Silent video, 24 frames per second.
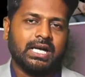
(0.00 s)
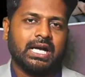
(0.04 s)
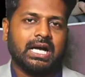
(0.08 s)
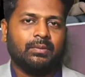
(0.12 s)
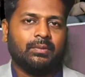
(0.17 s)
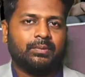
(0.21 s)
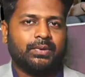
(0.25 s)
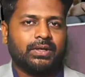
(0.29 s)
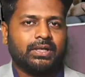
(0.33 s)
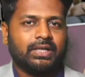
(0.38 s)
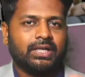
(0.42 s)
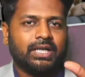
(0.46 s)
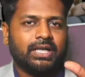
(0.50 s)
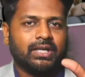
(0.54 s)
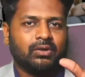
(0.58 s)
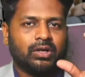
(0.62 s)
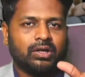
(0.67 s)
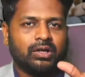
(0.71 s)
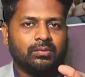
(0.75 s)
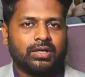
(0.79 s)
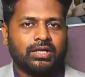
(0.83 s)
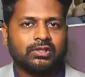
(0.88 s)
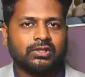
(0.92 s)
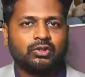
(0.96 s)
அப்போ
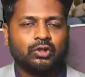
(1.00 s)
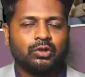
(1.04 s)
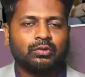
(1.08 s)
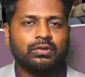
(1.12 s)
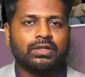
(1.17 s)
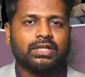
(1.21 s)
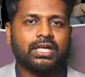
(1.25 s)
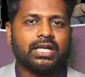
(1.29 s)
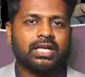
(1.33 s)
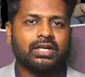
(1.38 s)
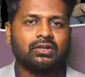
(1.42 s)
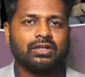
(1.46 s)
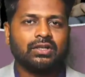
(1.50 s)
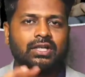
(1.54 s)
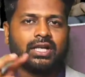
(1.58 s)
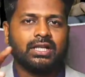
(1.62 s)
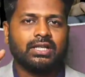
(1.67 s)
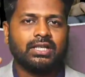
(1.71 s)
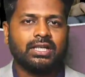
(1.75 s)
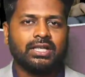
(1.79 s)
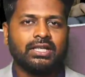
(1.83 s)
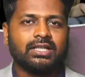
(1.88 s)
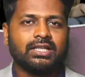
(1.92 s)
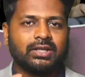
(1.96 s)
என்னுடைய மனசு
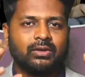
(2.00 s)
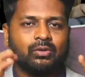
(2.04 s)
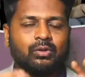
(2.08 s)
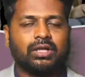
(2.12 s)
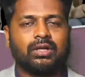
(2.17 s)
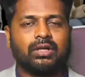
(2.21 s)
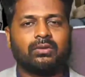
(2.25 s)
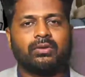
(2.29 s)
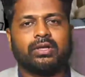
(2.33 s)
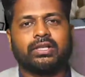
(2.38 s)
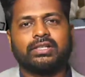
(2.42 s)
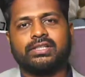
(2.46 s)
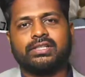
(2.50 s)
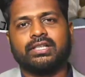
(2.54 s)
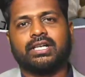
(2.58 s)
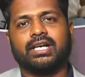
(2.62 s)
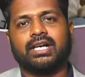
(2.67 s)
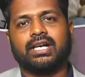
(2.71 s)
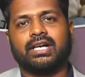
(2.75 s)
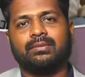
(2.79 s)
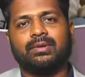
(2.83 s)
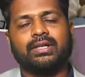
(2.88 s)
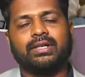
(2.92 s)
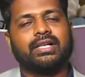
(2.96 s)
காரணங்கிறது இந்த குற்ற உணர்ச்சி
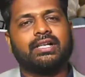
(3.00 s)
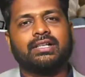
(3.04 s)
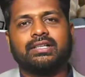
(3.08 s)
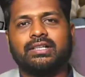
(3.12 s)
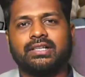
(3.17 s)
தான் அப்படிங்கிறது